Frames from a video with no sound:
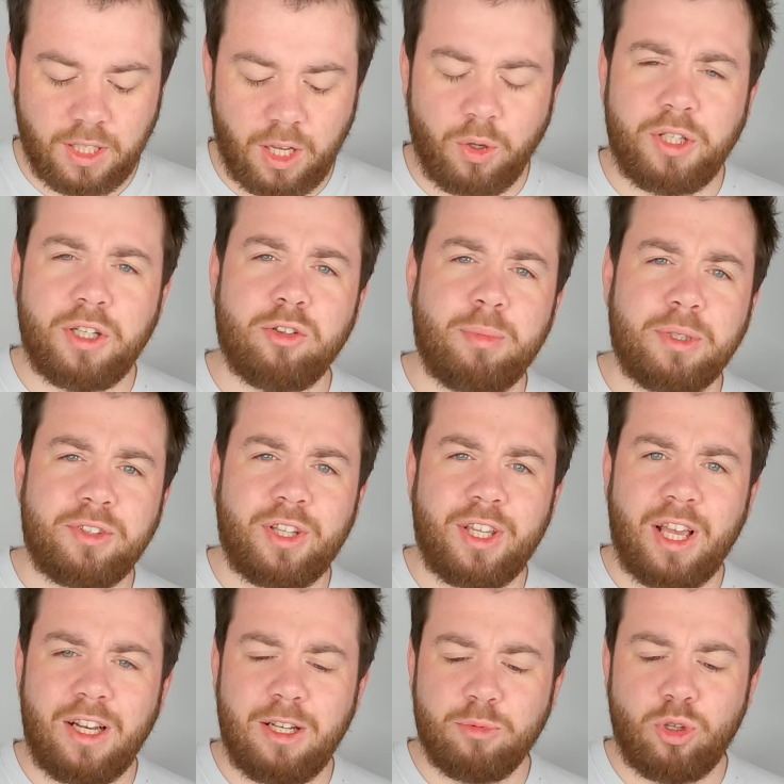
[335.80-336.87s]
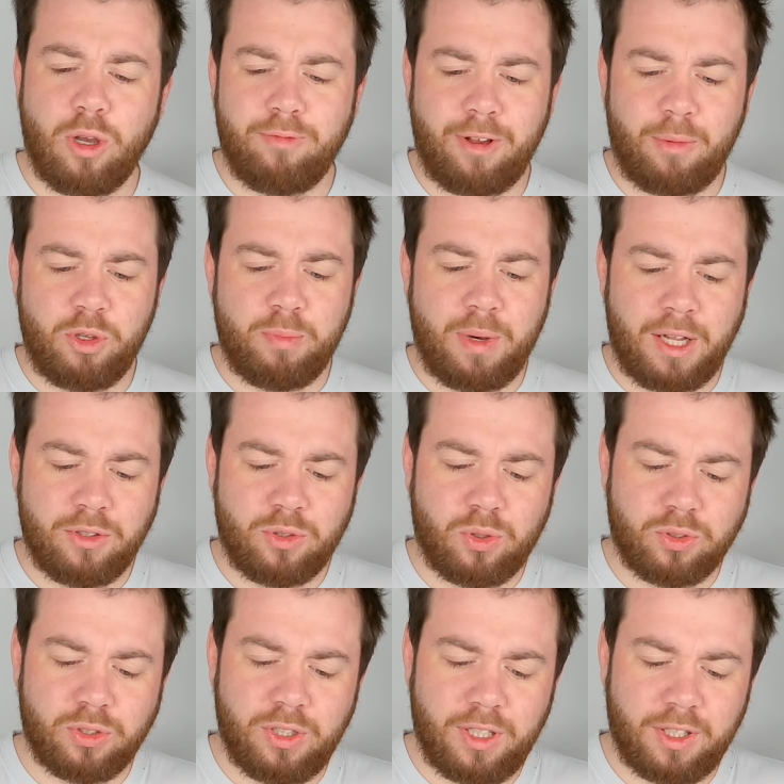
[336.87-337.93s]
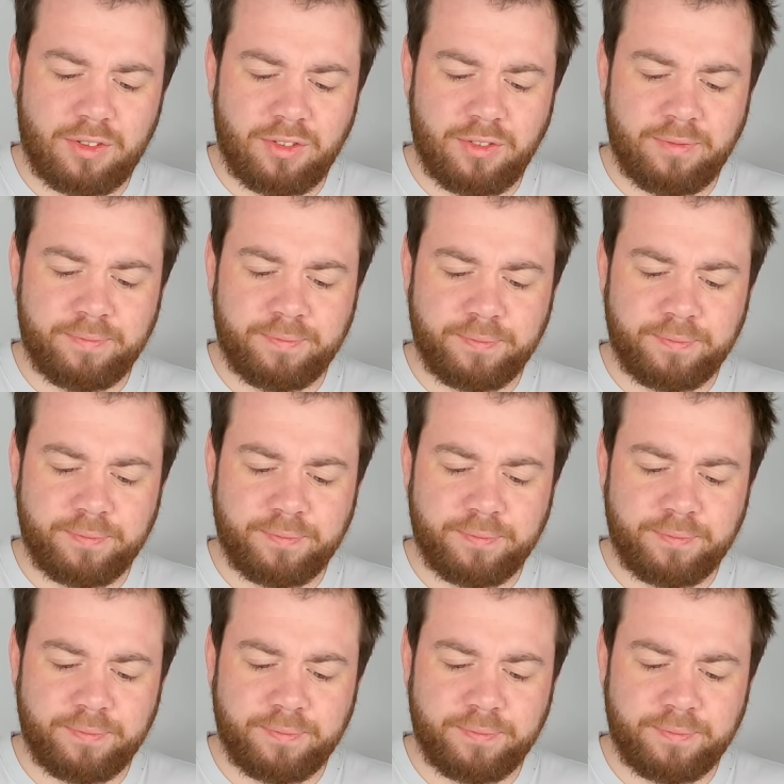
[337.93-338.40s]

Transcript: Auch hier das Material im Topf habe ich mal antrocknen lassen.